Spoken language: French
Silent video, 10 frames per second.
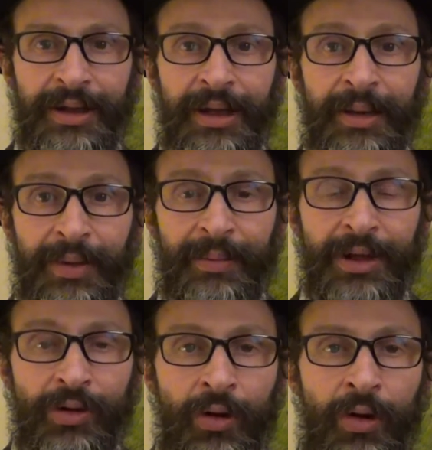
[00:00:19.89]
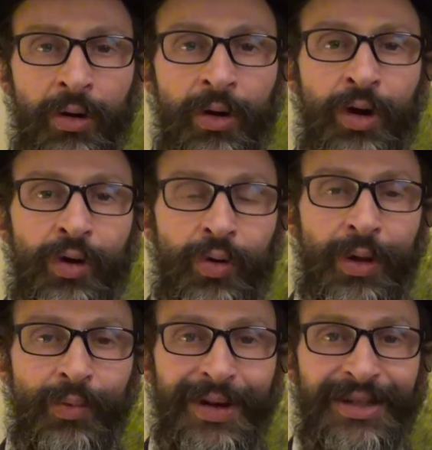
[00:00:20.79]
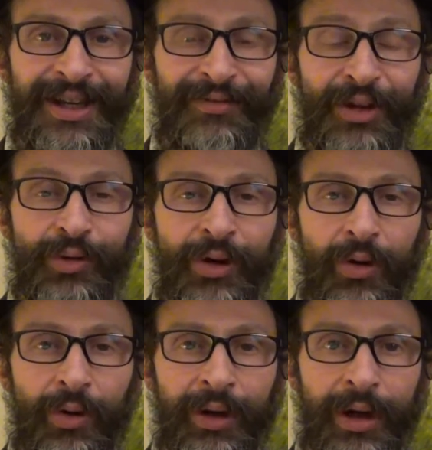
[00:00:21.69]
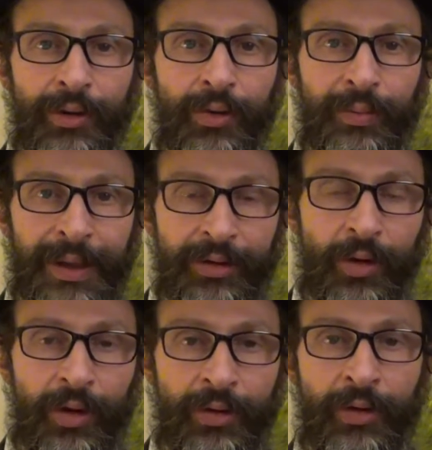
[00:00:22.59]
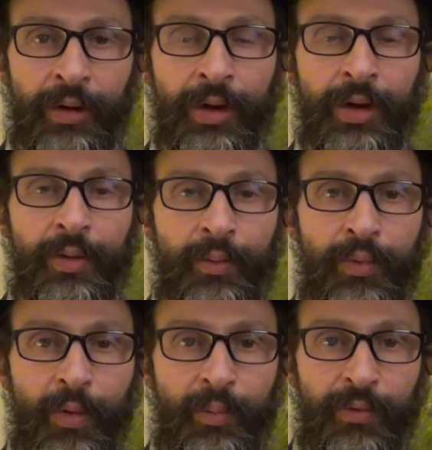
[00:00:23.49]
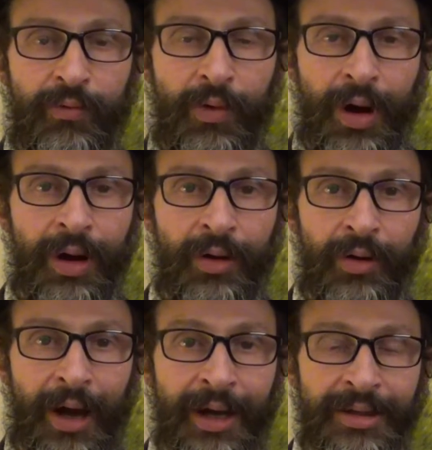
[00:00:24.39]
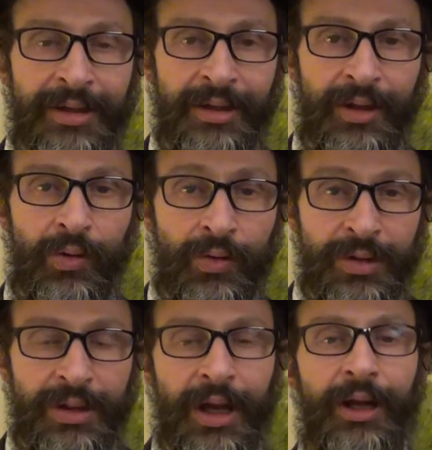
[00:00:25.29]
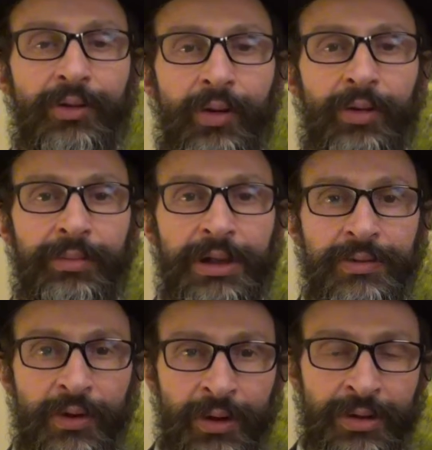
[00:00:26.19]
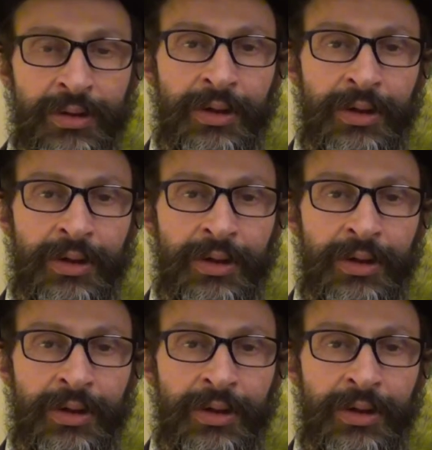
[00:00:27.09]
Et eh bien maintenant, le va donner encore quelques méthodes pour pouvoir accéder aussi à la Torah ou les mitzvot,